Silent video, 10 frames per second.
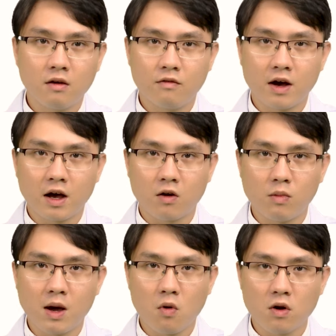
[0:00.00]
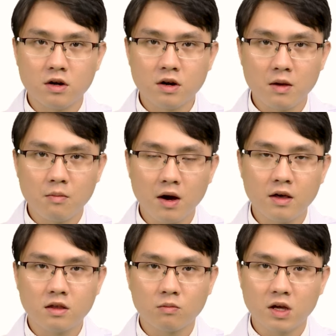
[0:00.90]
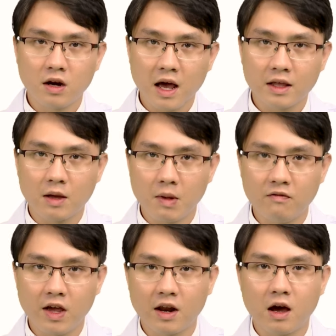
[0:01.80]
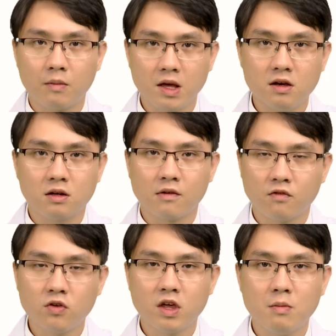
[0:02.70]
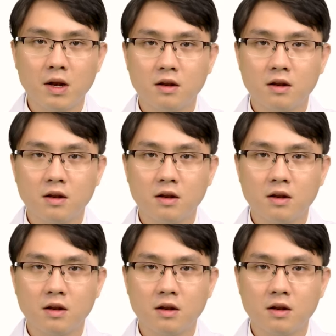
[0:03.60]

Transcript: và cũng là một hướng đi mới trong tương lai tại Bệnh viện Đại học Y Dược Thành phố Hồ Chí Minh.